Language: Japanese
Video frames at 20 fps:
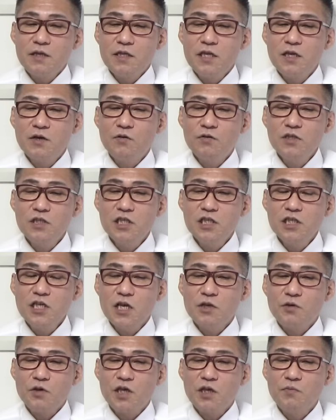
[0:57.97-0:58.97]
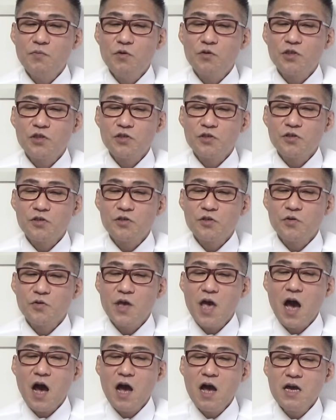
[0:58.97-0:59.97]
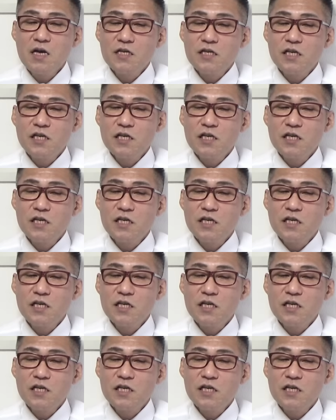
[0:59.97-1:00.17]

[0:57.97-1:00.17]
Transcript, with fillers: 日本人への誹謗中傷や